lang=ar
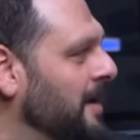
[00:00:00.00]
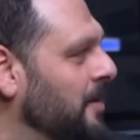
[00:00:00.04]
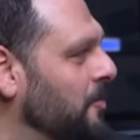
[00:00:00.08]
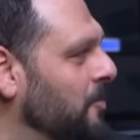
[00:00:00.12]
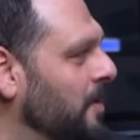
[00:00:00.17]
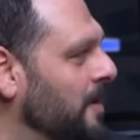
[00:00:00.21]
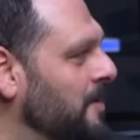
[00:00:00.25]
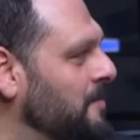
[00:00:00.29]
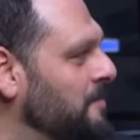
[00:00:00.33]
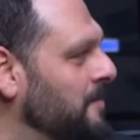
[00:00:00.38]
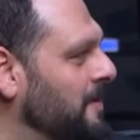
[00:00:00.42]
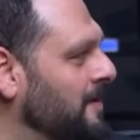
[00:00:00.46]

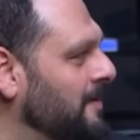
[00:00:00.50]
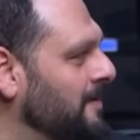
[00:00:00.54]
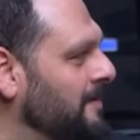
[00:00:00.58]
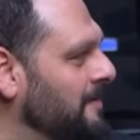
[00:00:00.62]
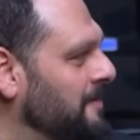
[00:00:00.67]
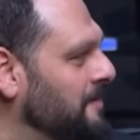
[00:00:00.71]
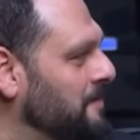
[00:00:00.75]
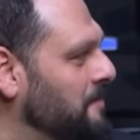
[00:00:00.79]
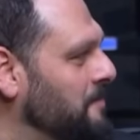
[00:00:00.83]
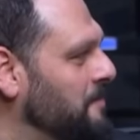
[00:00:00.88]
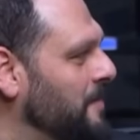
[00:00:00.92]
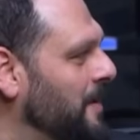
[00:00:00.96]
ايمن
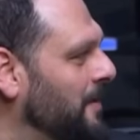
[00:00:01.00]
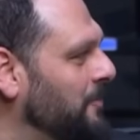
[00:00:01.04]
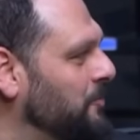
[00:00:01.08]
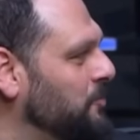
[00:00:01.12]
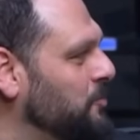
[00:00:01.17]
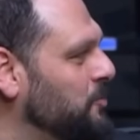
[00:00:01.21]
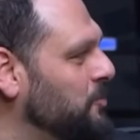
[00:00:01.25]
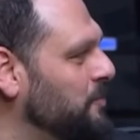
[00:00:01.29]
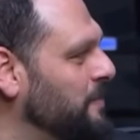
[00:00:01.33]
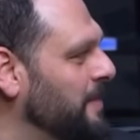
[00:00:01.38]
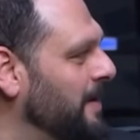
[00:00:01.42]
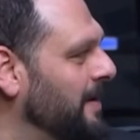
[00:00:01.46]
أنا ما
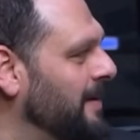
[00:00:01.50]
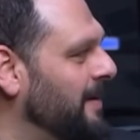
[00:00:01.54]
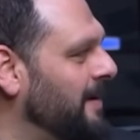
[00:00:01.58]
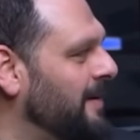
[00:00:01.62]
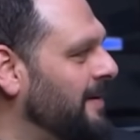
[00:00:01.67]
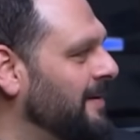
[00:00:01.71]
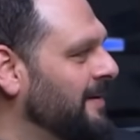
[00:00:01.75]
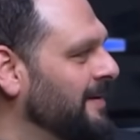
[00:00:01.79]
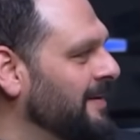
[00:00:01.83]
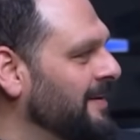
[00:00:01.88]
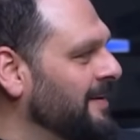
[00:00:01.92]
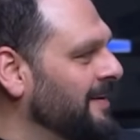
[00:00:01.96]
عندوش مانع
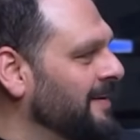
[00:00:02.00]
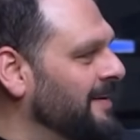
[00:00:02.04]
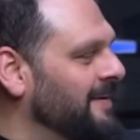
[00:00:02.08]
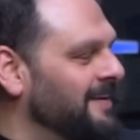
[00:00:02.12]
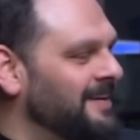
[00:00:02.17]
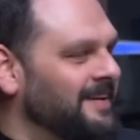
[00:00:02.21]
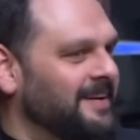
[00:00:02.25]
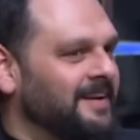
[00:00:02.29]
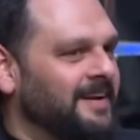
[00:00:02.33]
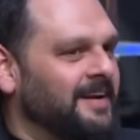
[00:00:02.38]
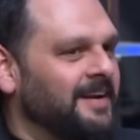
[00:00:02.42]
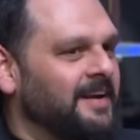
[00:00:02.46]

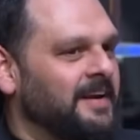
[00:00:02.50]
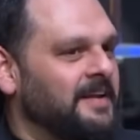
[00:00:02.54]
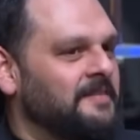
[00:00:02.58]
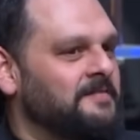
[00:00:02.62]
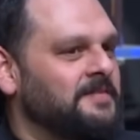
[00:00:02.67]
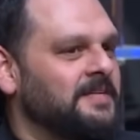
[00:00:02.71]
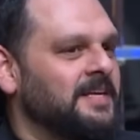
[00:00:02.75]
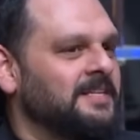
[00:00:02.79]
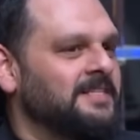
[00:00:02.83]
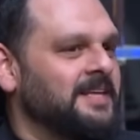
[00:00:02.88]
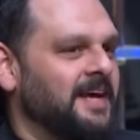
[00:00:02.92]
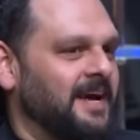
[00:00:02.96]
انا انا
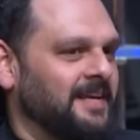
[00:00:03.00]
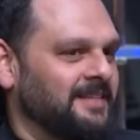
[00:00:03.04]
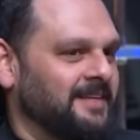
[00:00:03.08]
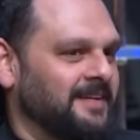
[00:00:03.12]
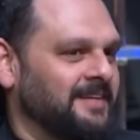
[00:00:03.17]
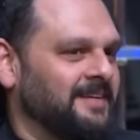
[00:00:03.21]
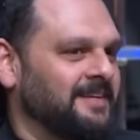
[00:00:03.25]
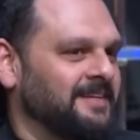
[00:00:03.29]
نفسي اساعدك